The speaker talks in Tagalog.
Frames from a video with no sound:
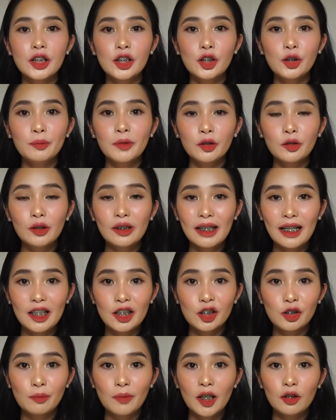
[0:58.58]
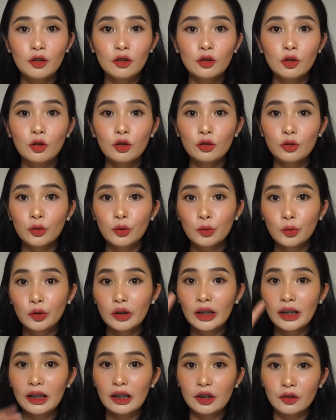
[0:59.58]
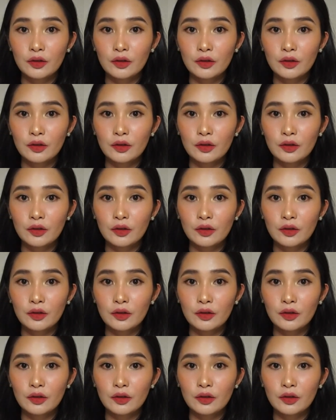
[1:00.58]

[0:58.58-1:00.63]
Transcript: serum na to guys, meron tong two key